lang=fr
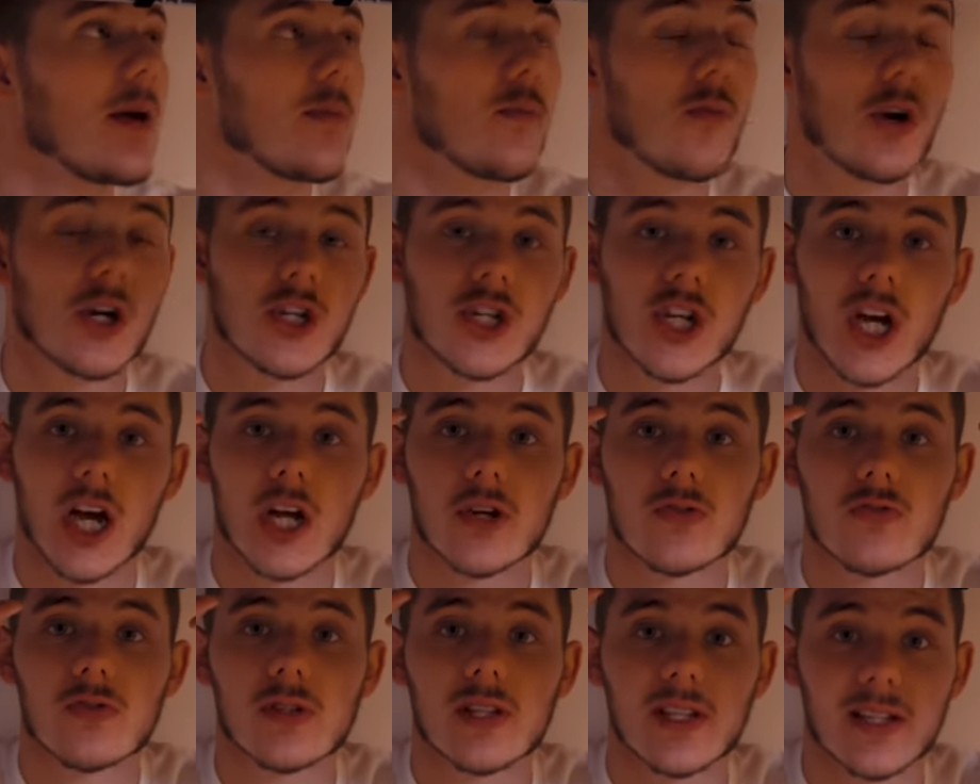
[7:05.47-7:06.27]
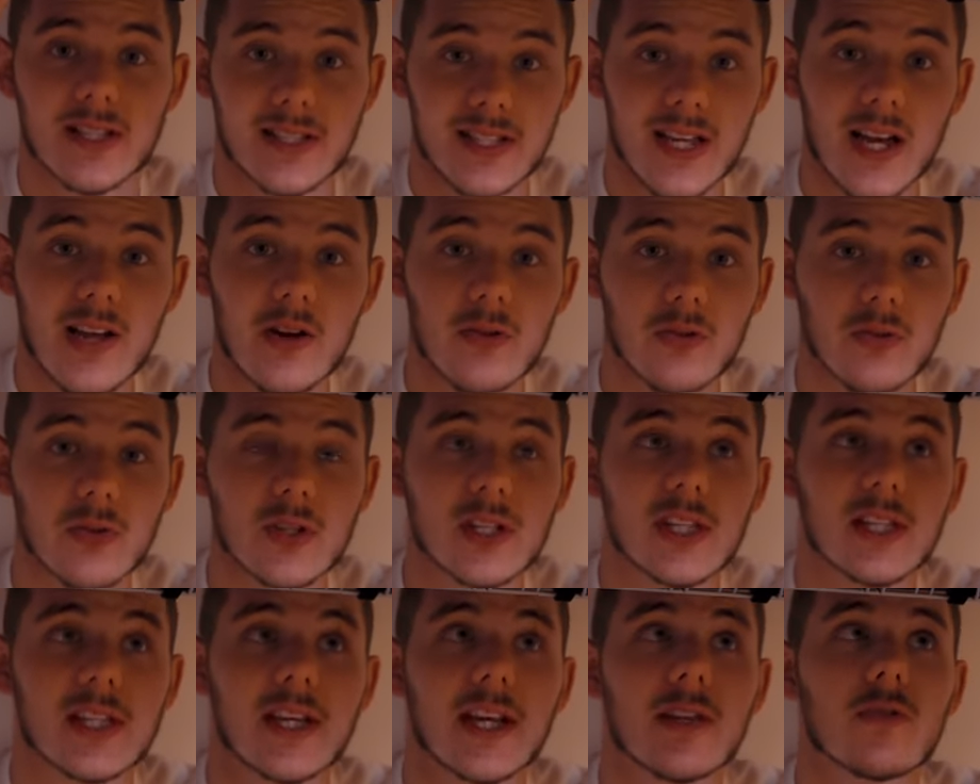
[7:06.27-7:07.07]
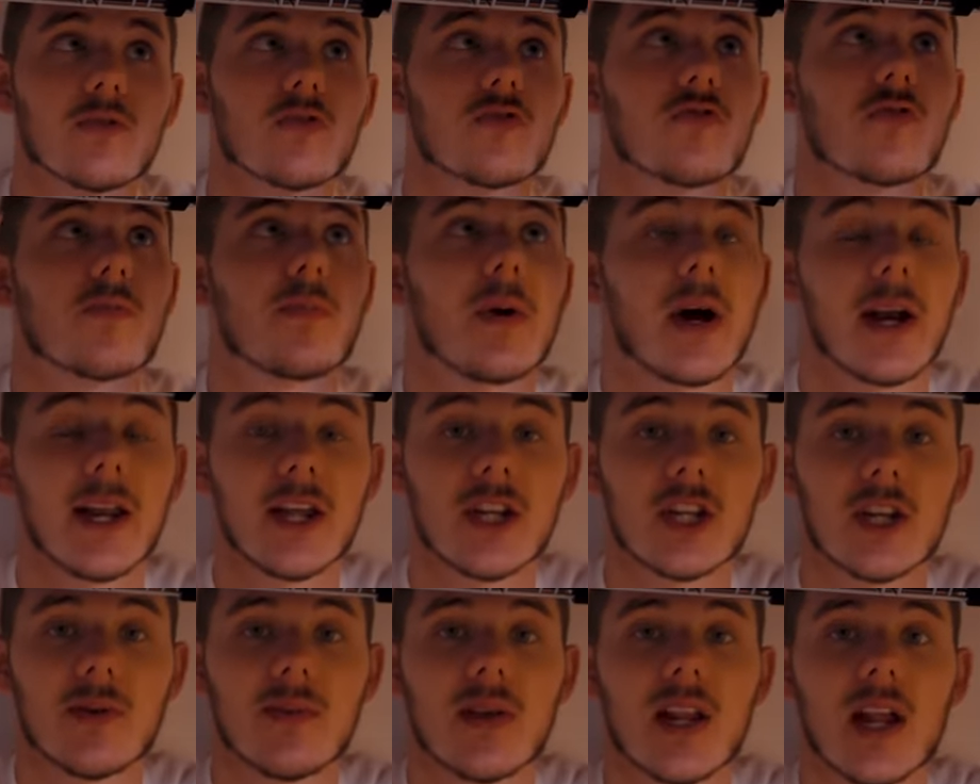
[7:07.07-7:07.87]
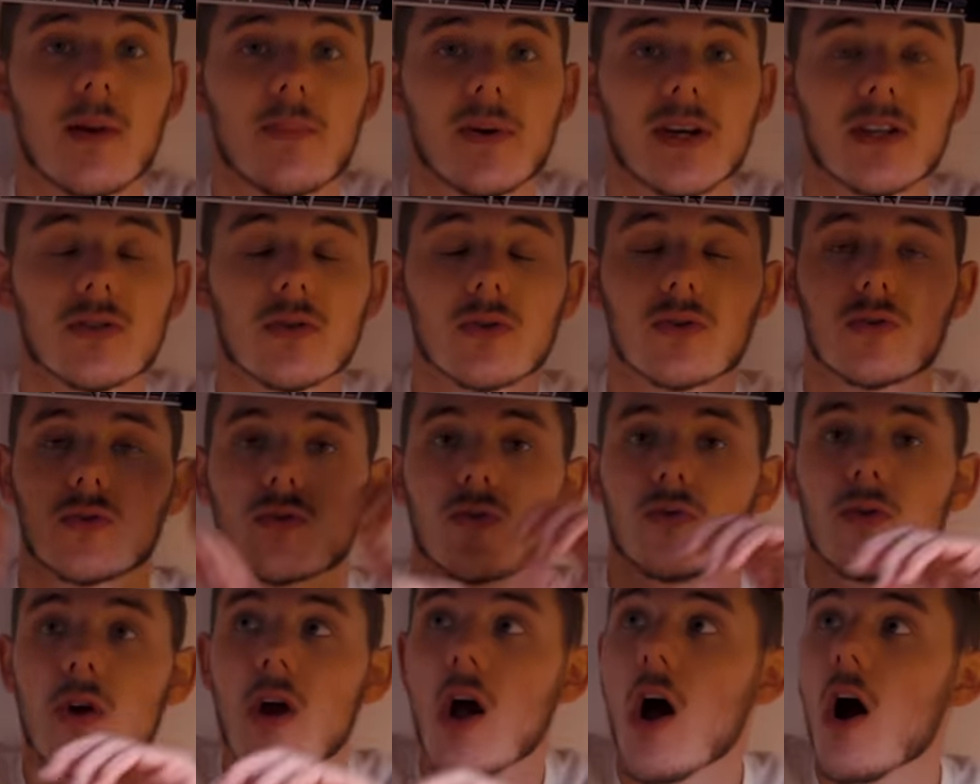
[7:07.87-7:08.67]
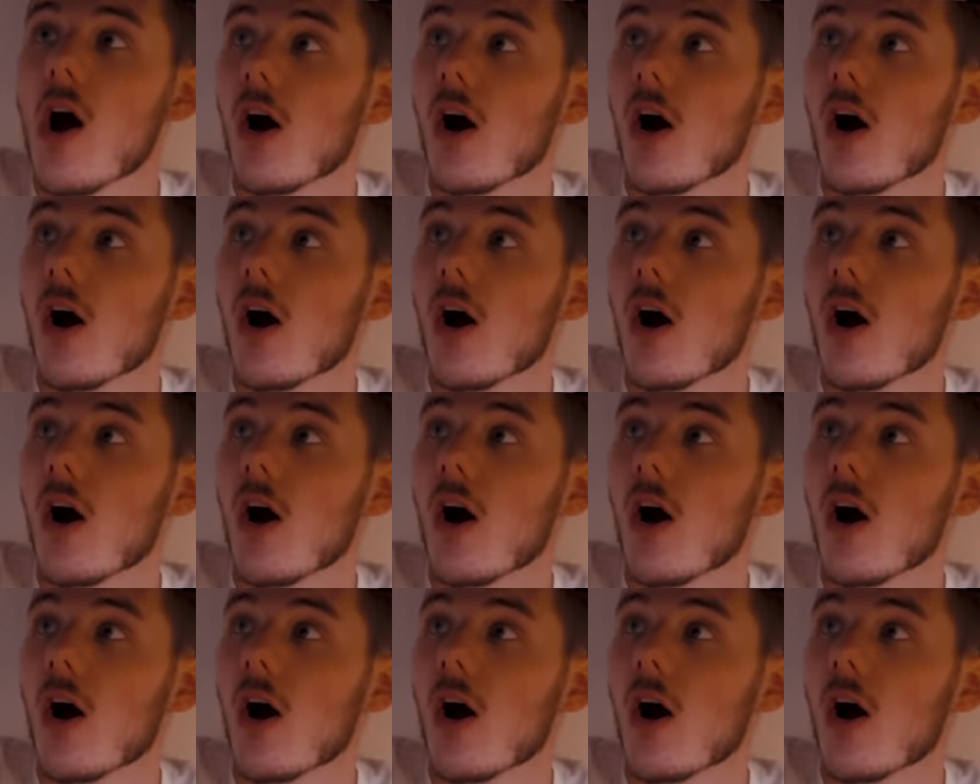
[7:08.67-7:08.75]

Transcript: Moi, j'ai rajouté ça, le truc Ikea dont je vous parlais, j'ai mis la prise au-dessus.